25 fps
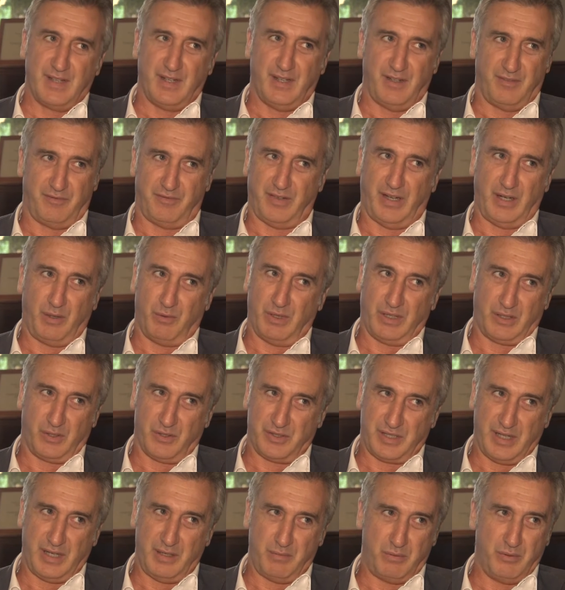fare
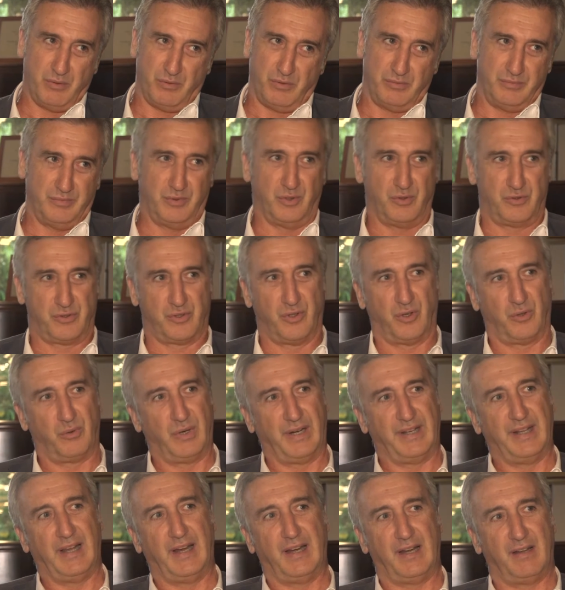qualcosa di più, non solo
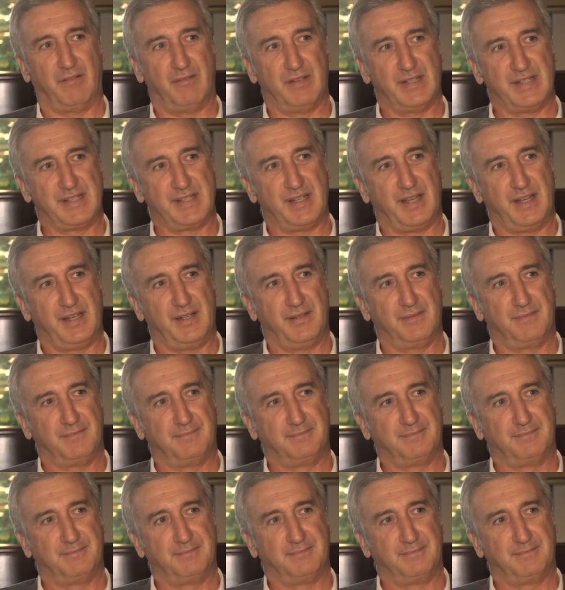guardare l'avversaria.